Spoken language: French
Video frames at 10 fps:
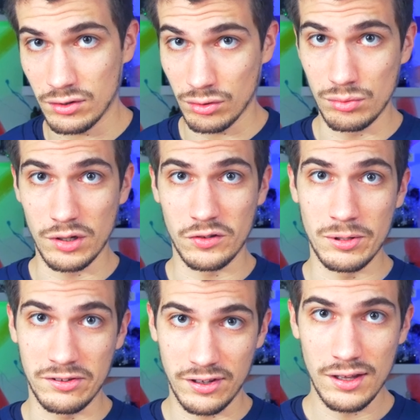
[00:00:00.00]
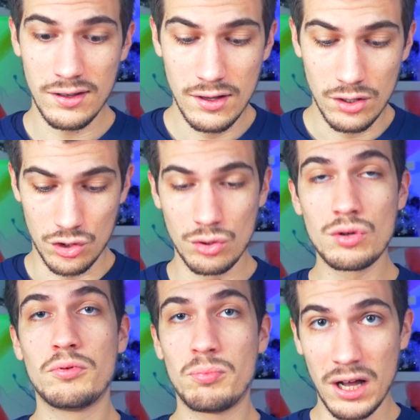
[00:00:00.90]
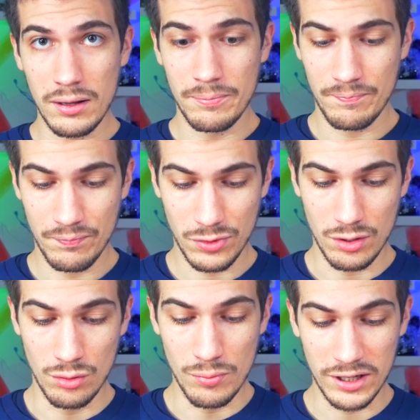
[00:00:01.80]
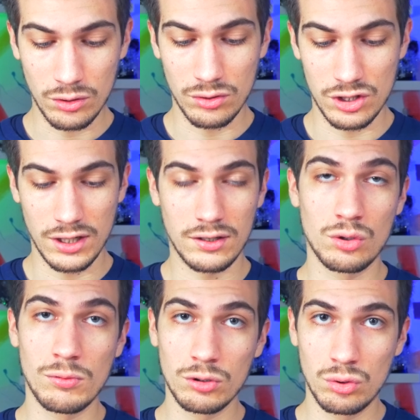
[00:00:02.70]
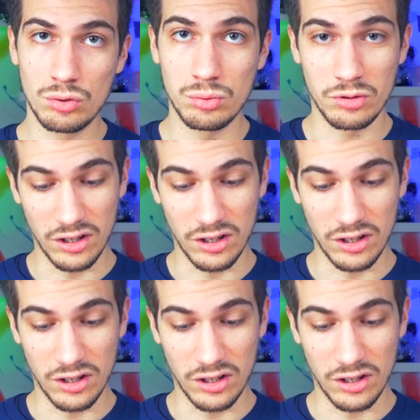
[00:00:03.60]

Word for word: est en USB-C, je ne peux pas le mettre directement dessus.